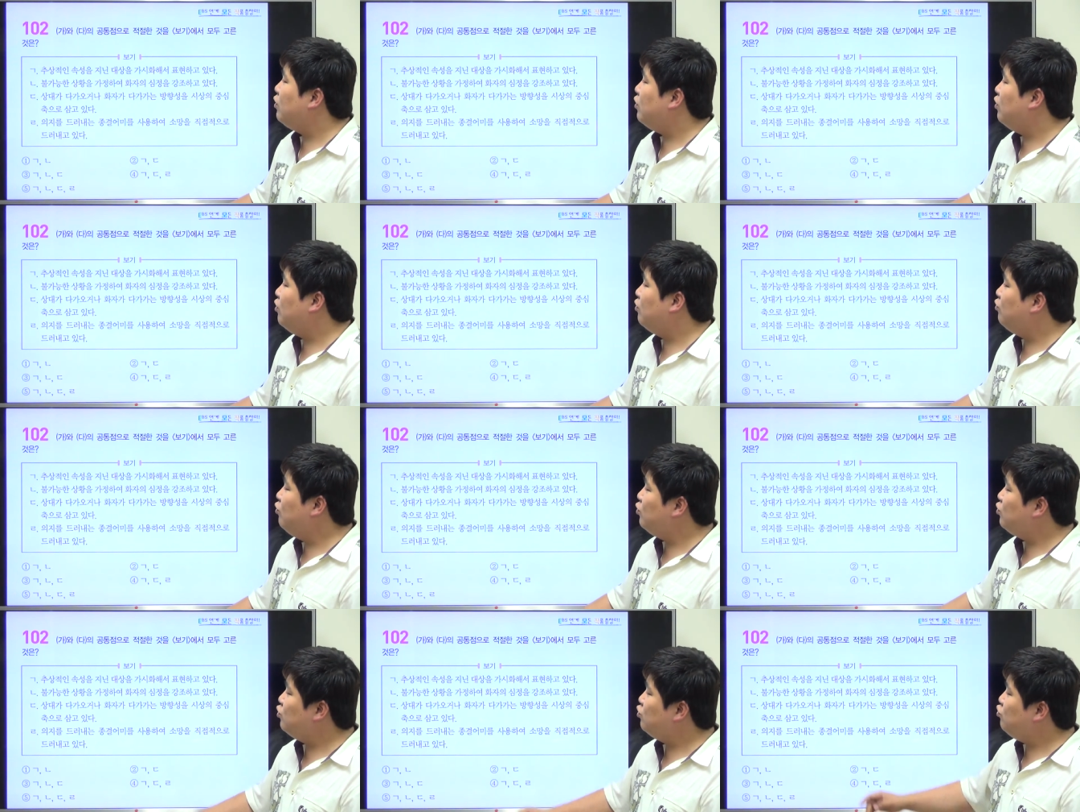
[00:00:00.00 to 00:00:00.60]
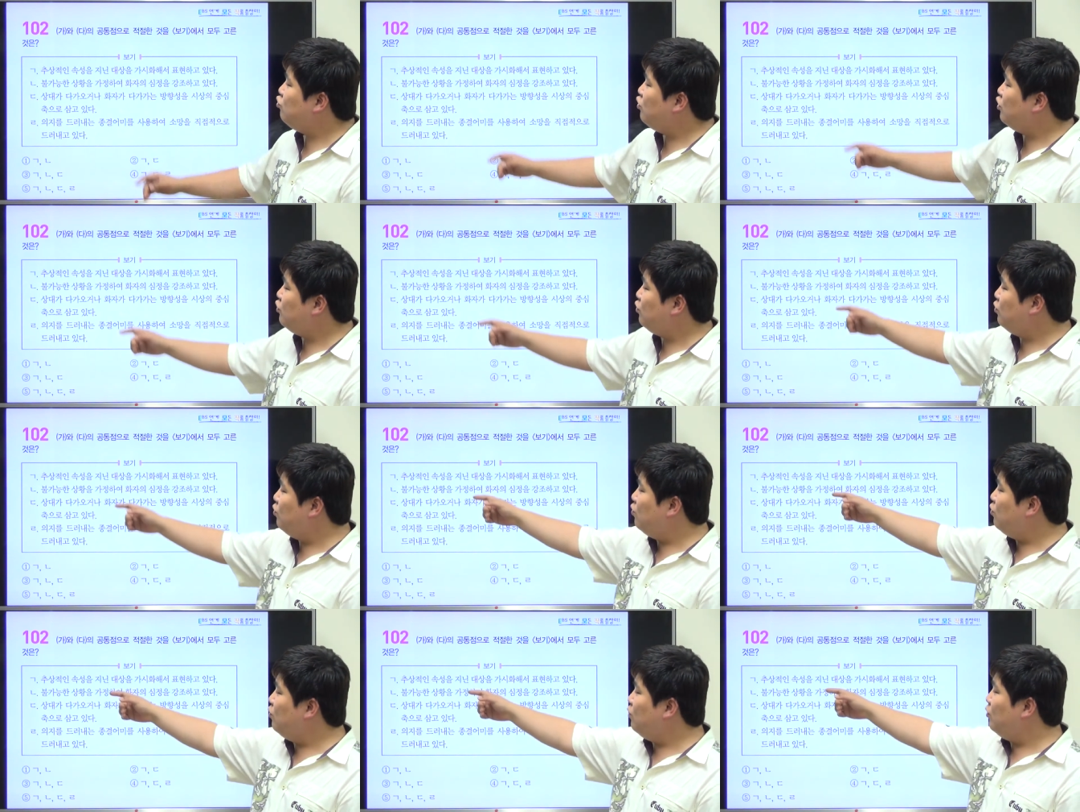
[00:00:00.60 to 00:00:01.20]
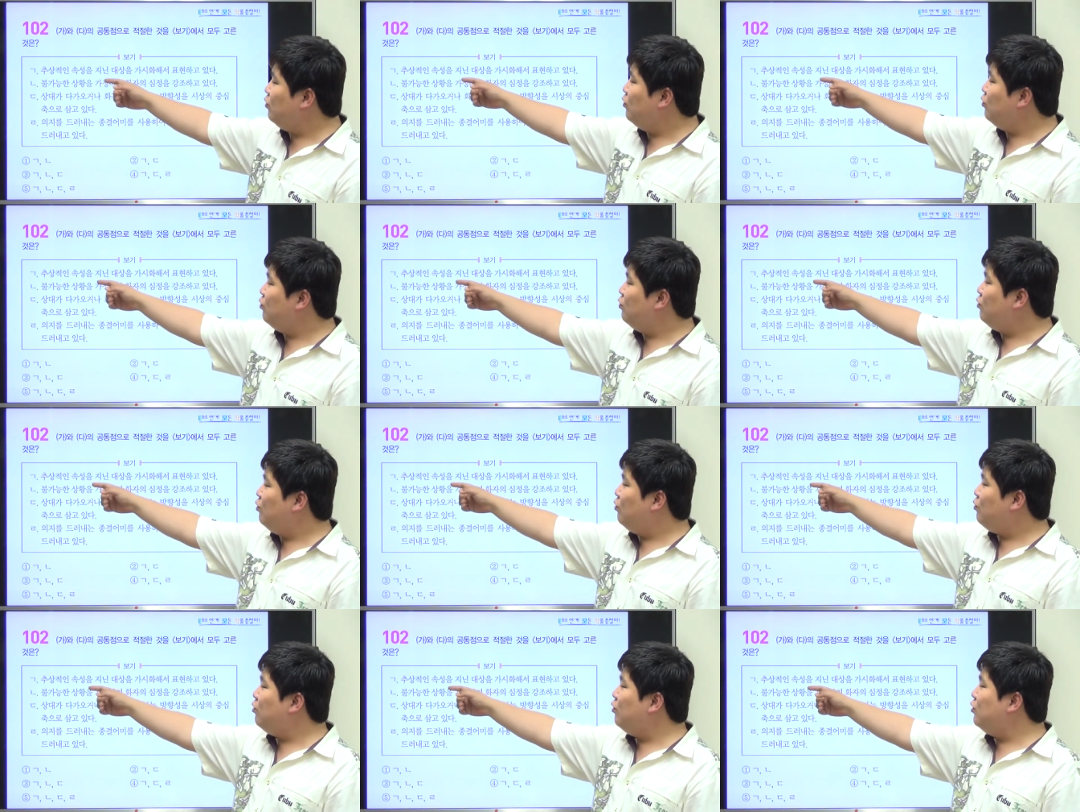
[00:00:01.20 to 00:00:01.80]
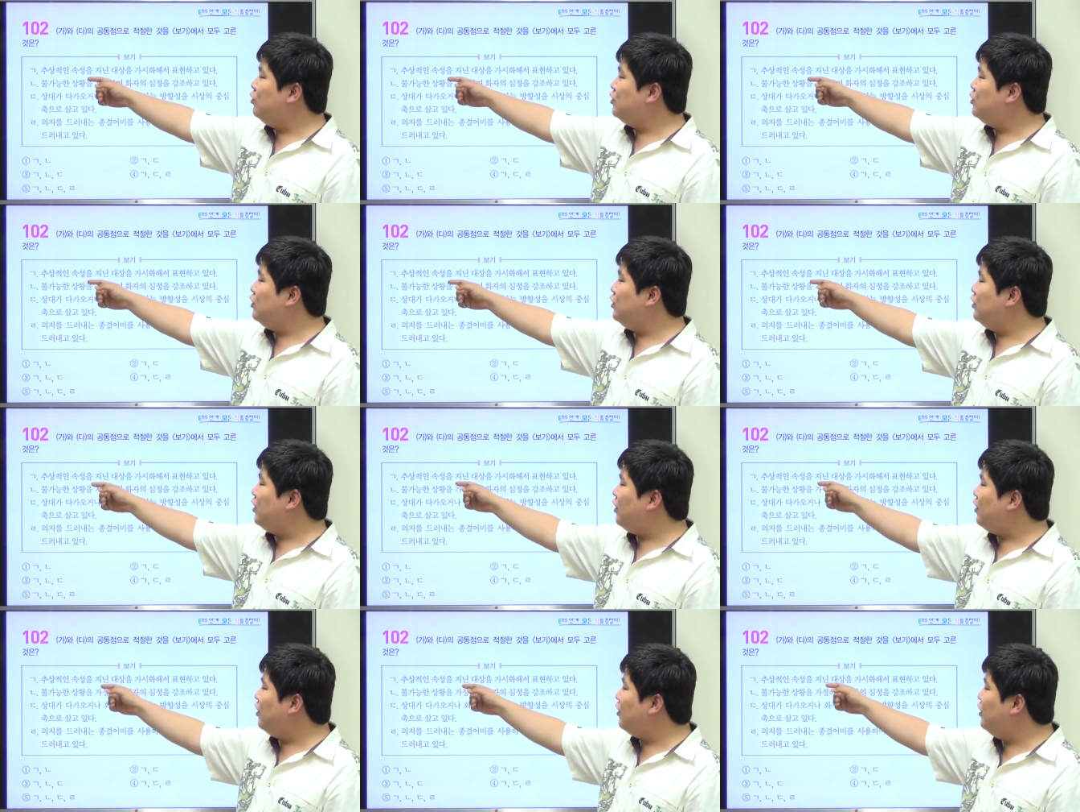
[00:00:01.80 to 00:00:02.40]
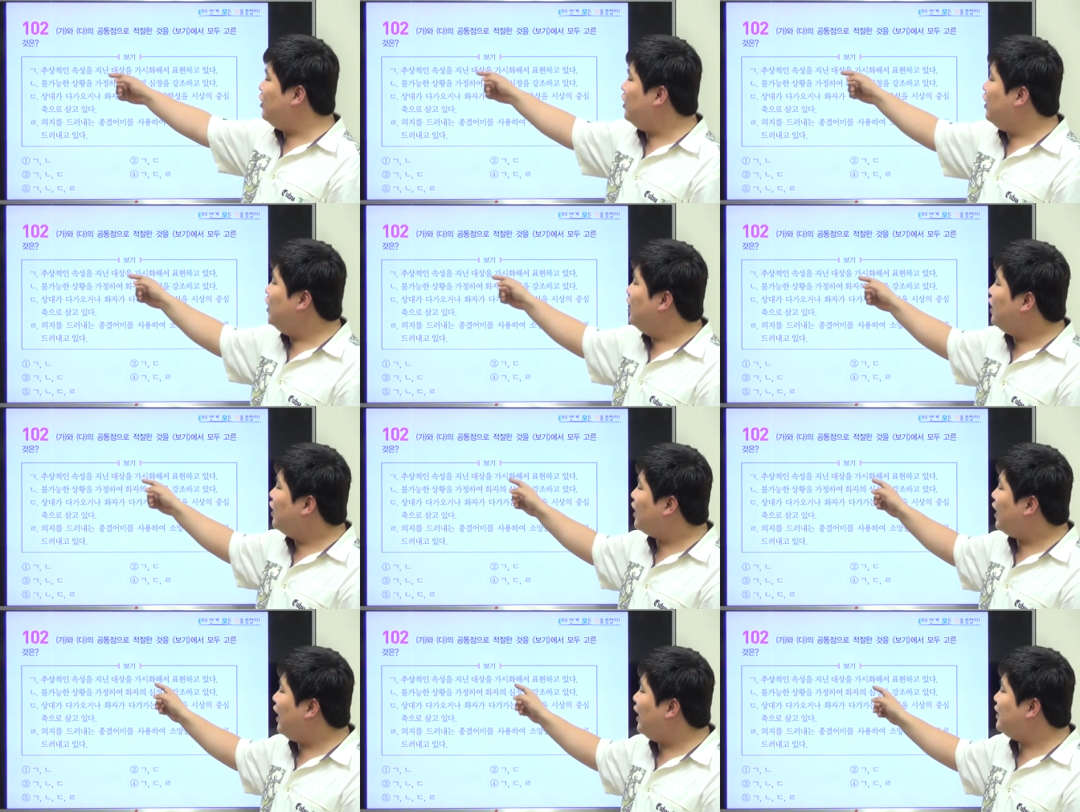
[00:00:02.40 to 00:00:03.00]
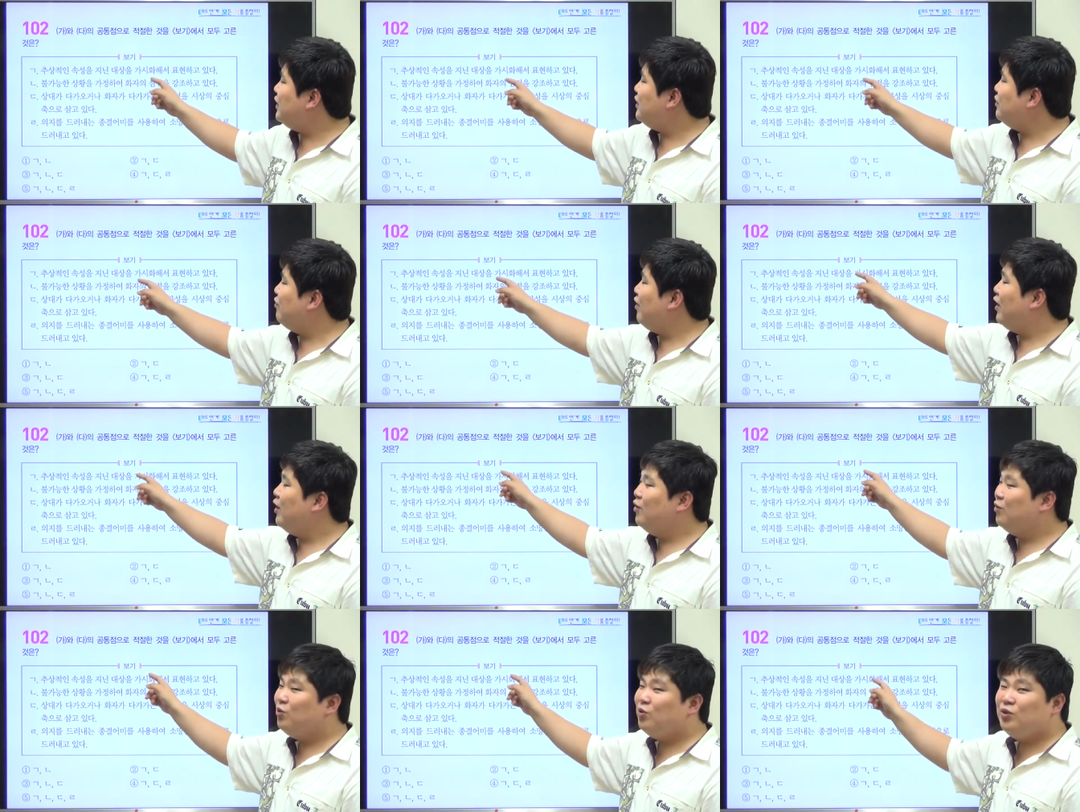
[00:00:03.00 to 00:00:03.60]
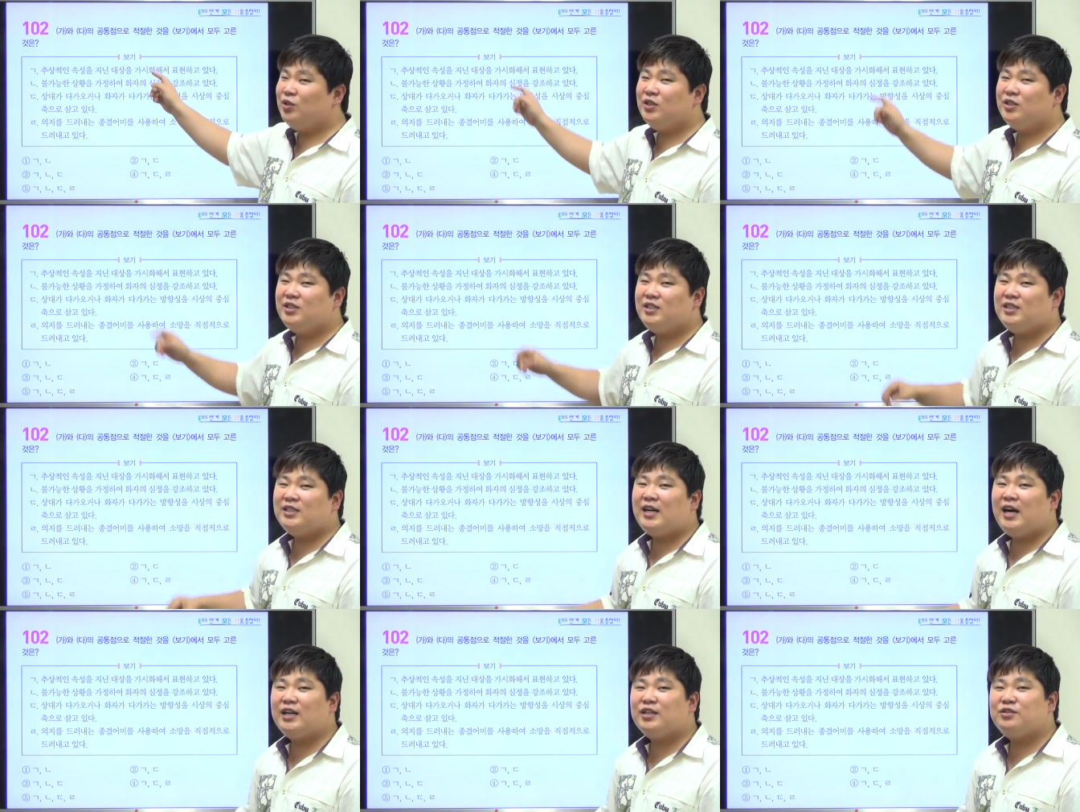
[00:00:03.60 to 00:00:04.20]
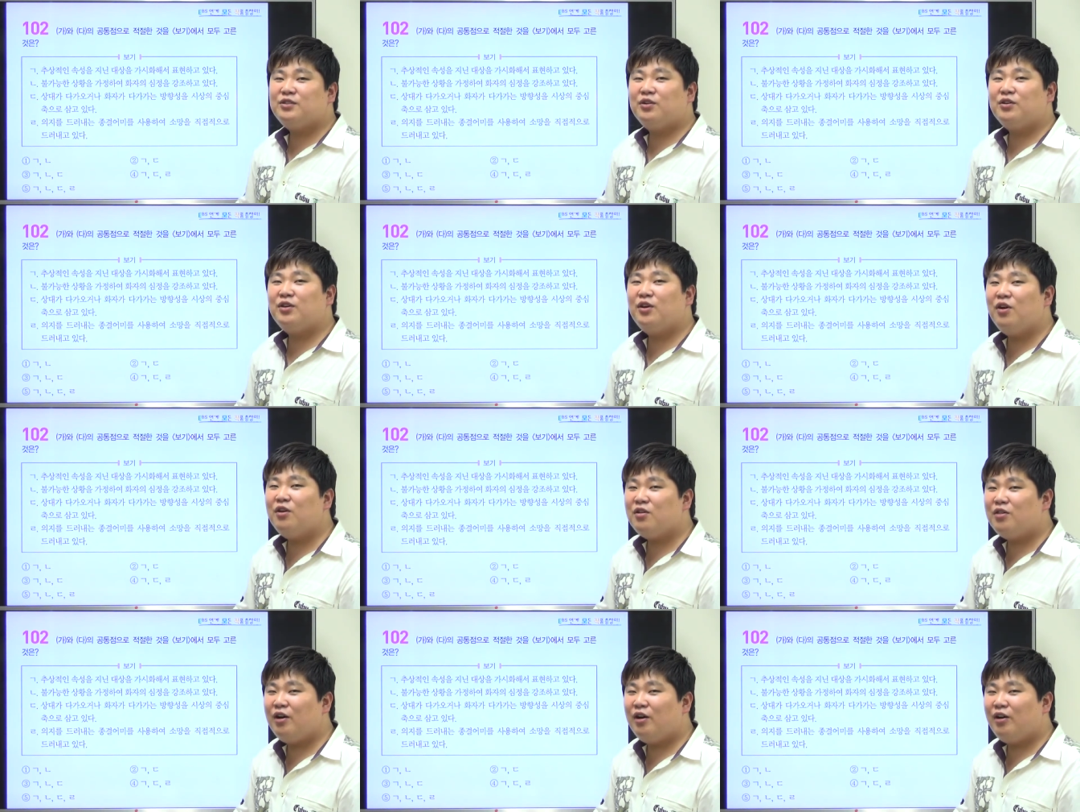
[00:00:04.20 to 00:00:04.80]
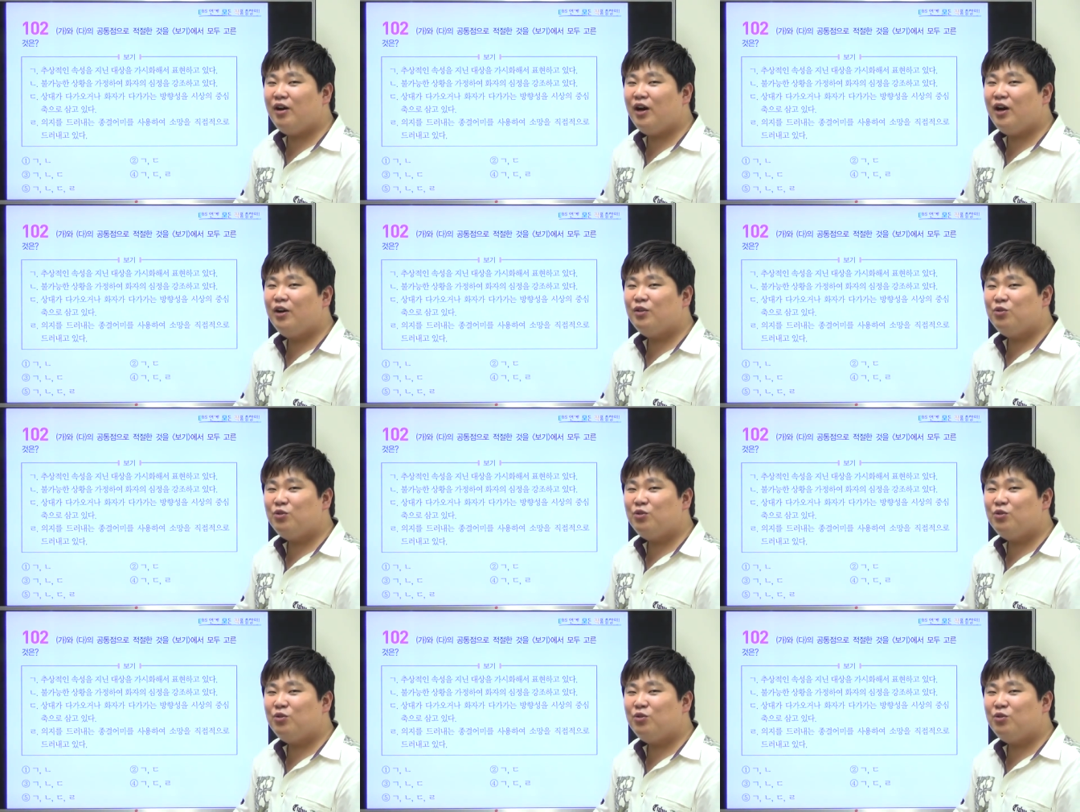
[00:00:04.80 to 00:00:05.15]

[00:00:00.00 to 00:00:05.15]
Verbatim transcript: 했어요. 그렇지 추상적 공, 속성을 지닌 대상을 가시화 또는 시각적 형상화